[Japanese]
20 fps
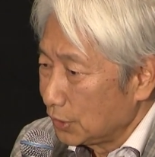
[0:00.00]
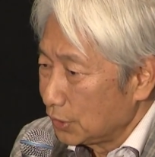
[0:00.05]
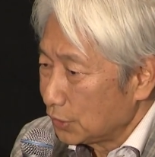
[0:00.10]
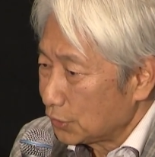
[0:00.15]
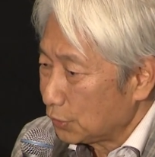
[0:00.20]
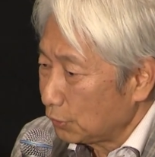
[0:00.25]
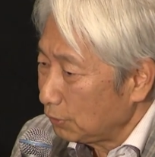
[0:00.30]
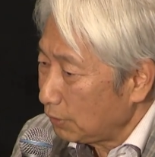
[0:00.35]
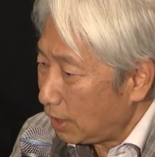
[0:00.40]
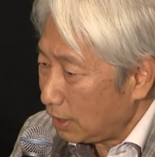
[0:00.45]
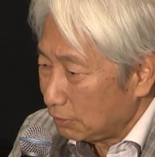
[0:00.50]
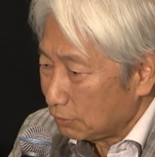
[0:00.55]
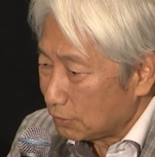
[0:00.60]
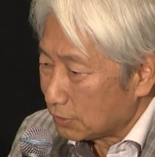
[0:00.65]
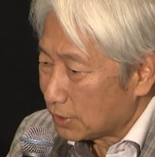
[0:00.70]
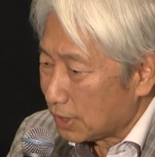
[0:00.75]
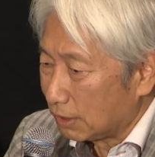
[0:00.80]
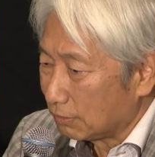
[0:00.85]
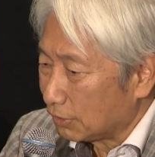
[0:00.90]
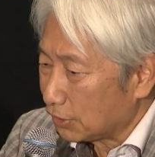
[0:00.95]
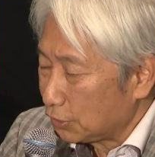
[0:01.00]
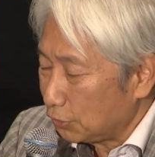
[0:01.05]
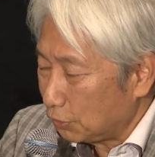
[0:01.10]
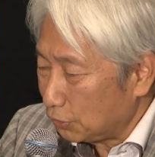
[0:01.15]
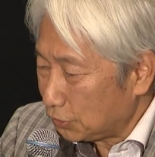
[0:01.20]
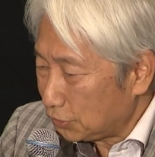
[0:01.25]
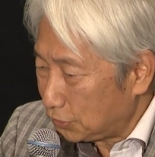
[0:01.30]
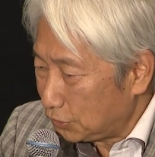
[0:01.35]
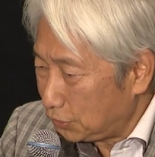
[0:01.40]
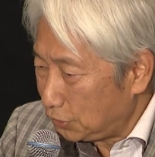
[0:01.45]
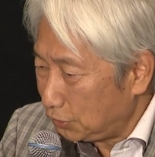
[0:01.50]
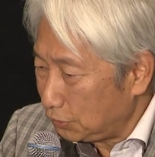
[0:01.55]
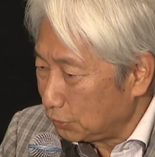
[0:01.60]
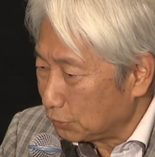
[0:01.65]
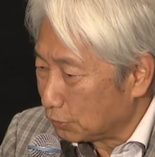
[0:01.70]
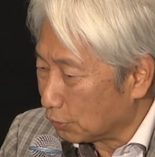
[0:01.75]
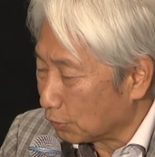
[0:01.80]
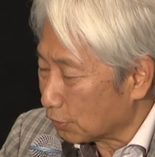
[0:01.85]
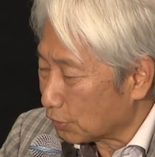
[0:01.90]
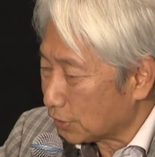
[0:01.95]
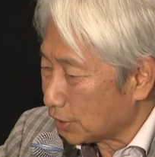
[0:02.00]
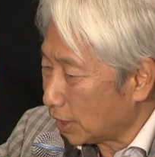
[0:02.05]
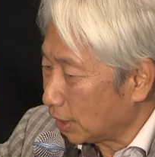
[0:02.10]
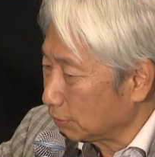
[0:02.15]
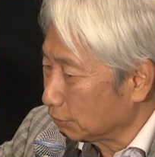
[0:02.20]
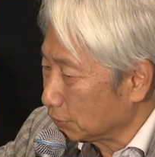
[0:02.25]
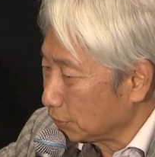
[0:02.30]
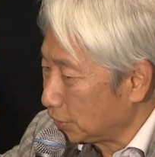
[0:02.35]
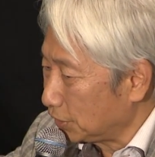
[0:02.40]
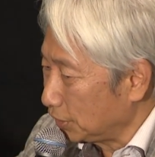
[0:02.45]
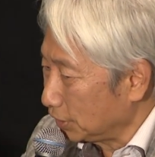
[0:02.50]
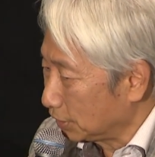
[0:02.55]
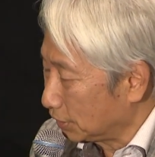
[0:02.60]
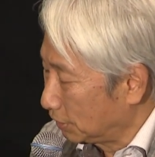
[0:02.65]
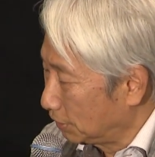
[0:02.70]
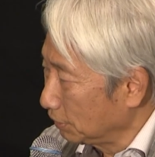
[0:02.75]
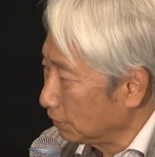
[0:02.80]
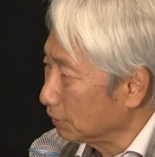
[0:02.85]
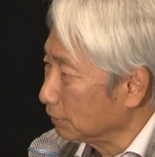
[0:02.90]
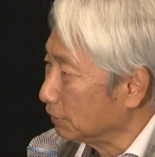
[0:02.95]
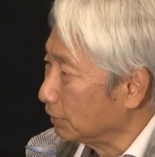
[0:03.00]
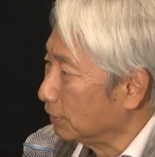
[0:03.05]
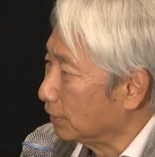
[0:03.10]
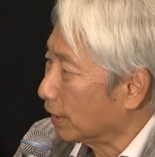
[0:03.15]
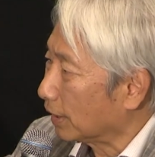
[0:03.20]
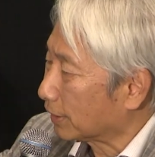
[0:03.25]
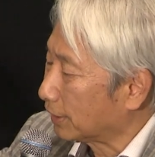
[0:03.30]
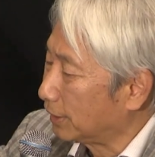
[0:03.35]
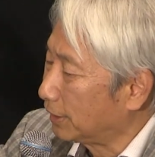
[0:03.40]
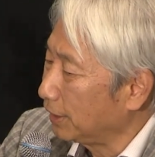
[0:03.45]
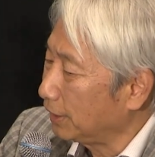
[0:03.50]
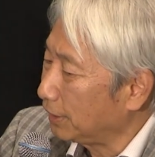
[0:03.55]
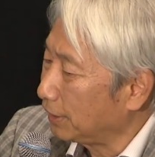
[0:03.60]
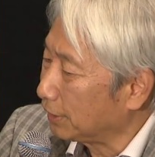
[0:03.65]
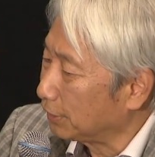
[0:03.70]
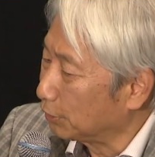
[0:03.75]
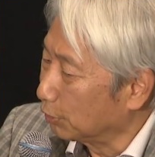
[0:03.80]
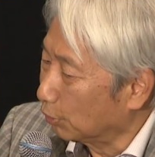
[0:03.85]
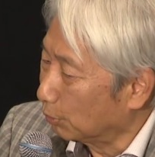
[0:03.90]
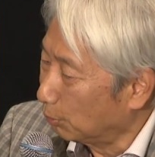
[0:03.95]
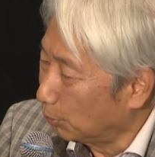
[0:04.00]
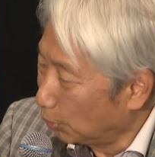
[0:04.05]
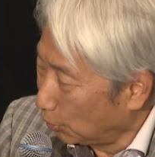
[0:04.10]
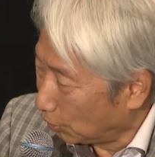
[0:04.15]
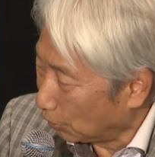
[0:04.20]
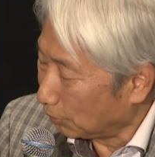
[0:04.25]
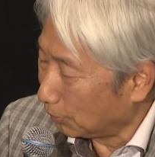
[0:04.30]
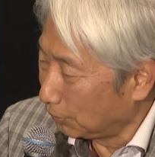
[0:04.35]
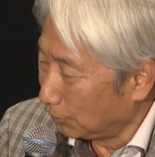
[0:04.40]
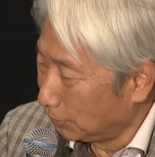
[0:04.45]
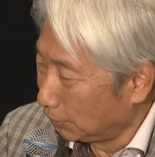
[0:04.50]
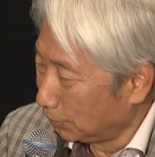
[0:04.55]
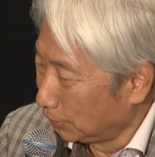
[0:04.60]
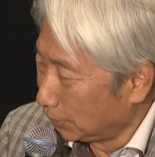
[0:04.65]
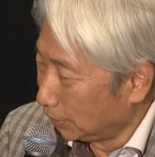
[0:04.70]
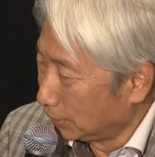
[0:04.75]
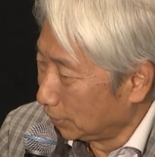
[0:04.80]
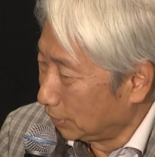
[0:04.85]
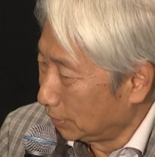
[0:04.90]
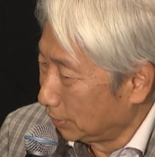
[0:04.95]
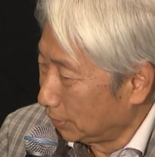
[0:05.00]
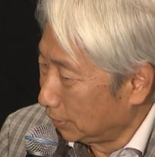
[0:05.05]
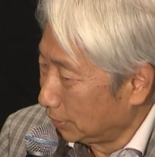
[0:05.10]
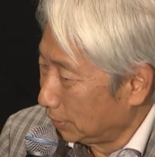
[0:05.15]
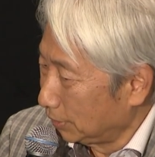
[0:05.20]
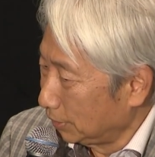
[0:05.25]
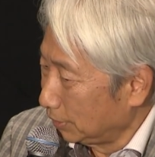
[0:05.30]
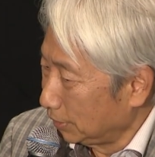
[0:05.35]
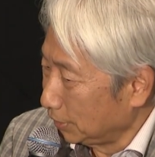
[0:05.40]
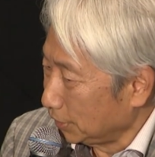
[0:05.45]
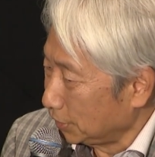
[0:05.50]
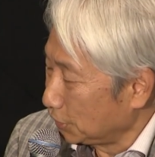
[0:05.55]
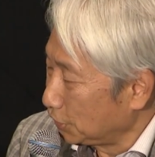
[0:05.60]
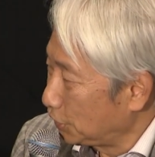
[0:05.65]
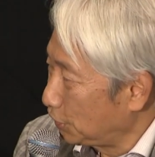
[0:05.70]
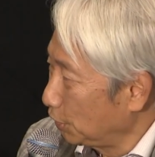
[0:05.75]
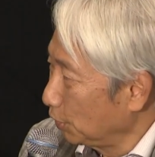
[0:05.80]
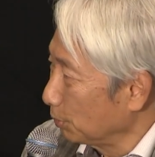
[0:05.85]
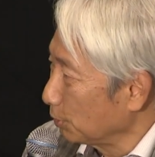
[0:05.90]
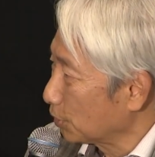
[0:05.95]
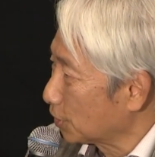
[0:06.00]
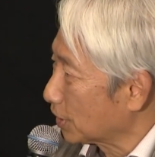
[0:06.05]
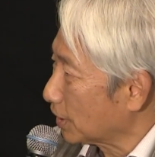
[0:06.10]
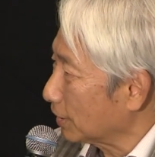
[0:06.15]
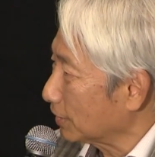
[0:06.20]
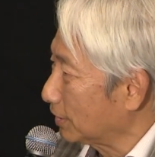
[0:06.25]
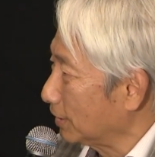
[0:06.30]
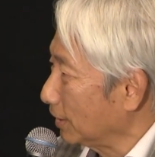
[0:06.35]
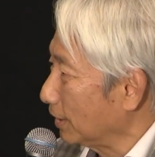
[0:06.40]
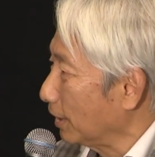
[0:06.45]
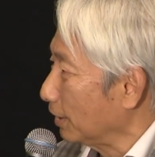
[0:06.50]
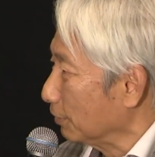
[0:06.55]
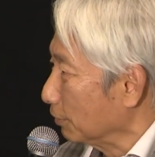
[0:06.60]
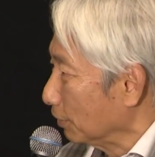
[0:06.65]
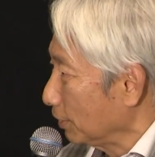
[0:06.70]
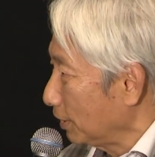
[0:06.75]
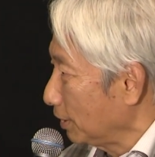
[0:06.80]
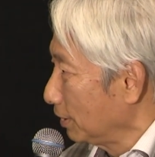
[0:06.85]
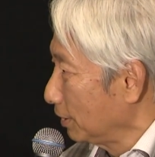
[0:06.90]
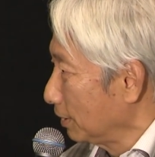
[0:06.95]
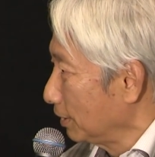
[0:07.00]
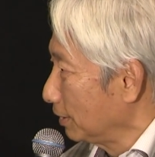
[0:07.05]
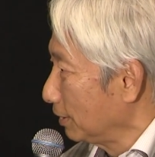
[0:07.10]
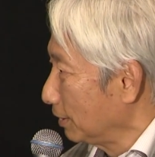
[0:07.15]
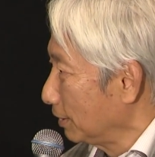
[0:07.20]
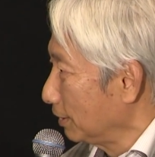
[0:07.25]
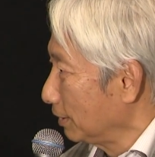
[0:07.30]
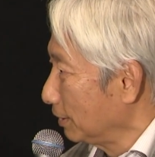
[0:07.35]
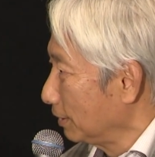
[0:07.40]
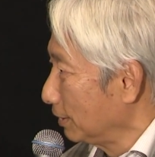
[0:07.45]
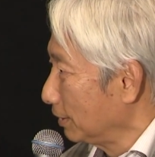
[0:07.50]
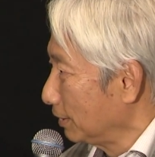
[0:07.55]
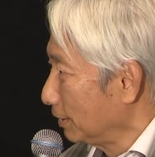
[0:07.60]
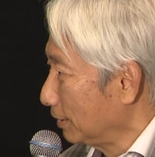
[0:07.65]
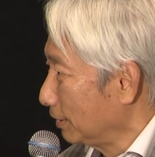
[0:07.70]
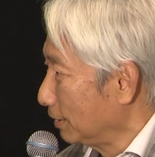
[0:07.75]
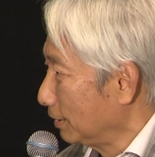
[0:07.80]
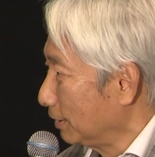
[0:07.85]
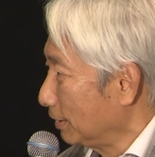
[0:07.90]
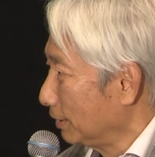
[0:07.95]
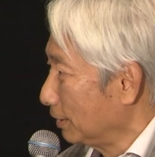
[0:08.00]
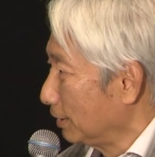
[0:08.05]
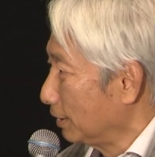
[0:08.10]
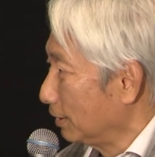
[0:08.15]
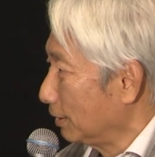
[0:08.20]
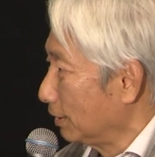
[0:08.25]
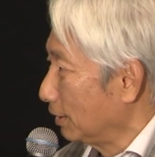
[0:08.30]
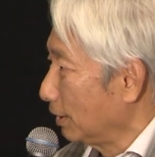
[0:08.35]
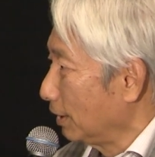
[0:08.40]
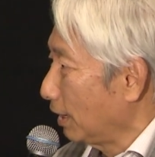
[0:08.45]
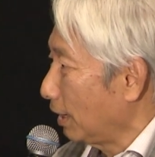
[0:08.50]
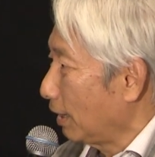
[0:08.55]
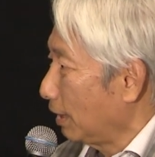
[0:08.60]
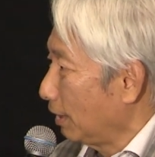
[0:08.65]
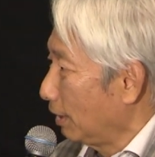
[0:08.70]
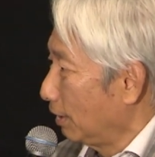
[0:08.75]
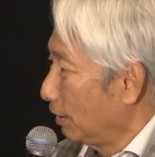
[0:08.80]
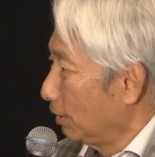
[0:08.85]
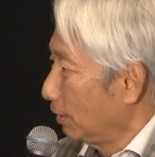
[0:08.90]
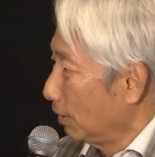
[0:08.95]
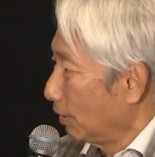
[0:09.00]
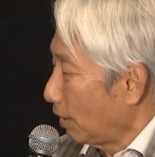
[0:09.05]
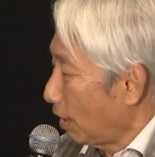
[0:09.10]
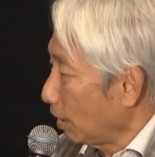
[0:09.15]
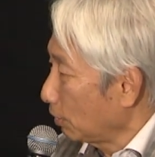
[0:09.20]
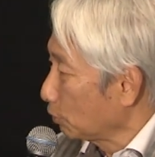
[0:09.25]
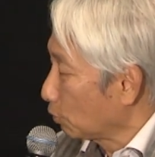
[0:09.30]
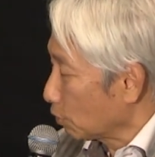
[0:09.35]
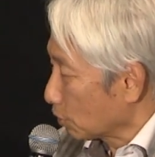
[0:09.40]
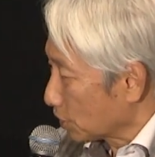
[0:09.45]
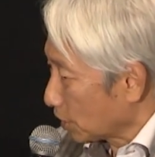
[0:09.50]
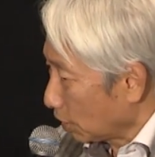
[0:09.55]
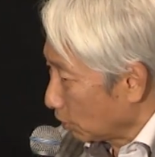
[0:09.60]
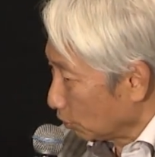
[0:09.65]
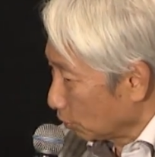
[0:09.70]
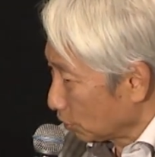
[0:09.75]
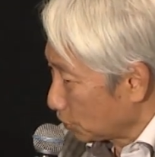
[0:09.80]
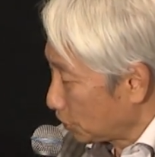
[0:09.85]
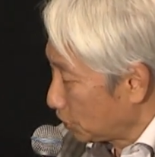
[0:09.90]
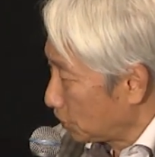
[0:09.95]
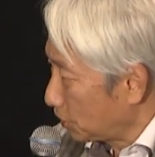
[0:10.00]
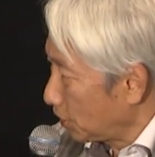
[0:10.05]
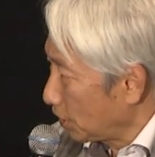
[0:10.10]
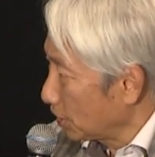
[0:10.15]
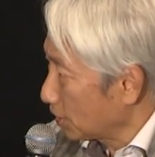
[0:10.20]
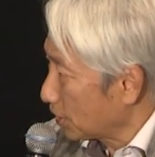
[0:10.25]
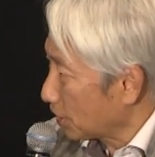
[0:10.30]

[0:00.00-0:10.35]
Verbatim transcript: その春子さんはしょっちゅう黒沢のうちに来るんだけれども一度も使ってないのね。使ってない春子さんを出演